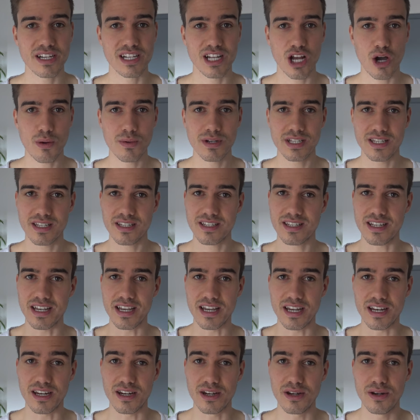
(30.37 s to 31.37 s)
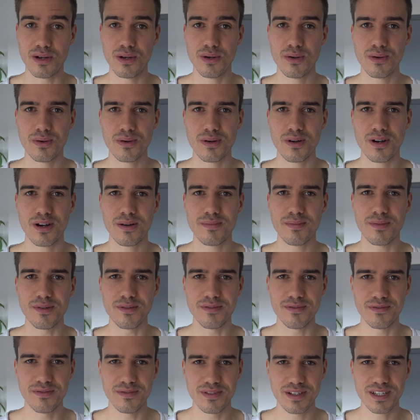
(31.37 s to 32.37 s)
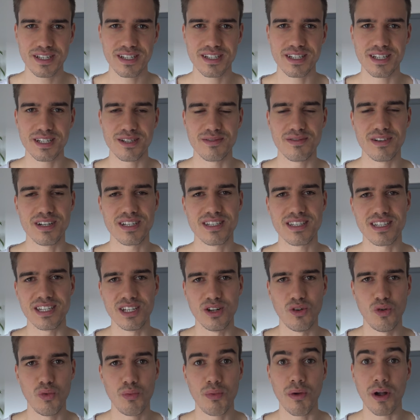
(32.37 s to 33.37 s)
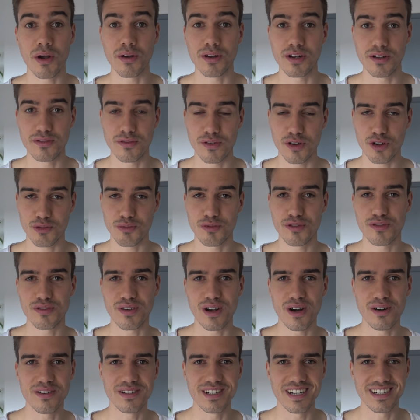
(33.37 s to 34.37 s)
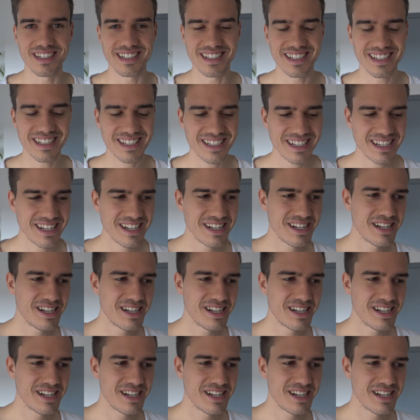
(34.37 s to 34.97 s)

Ich glaube, es ist enorm wichtig, was den Umgang und Erfolg mit Frauen angeht.